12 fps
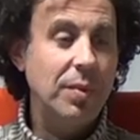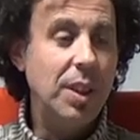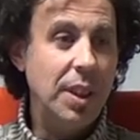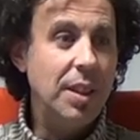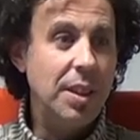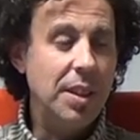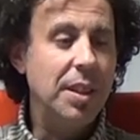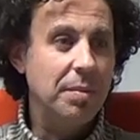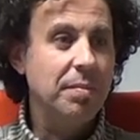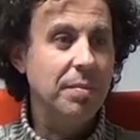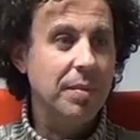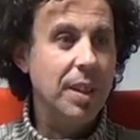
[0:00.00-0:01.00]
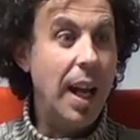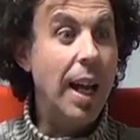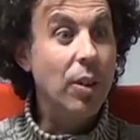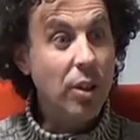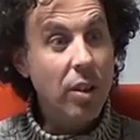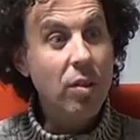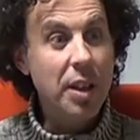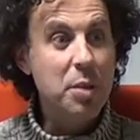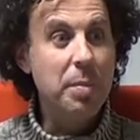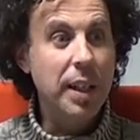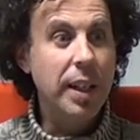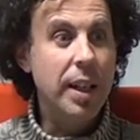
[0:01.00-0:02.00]
Sí, sí, sí. Ah, lo tengo que
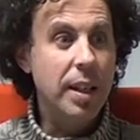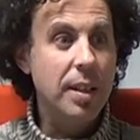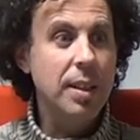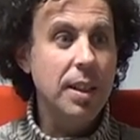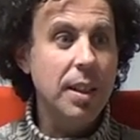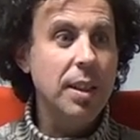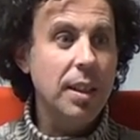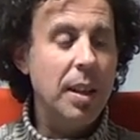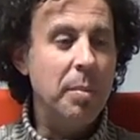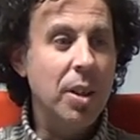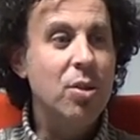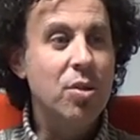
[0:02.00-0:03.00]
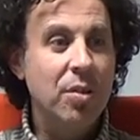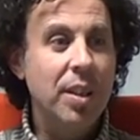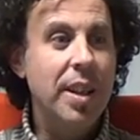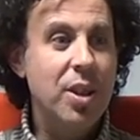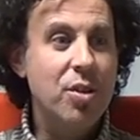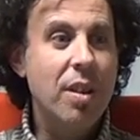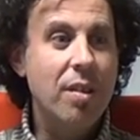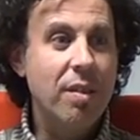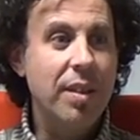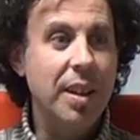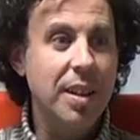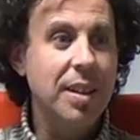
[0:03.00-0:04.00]
explicar. Amigos con derecho a
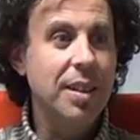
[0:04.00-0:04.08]
roce.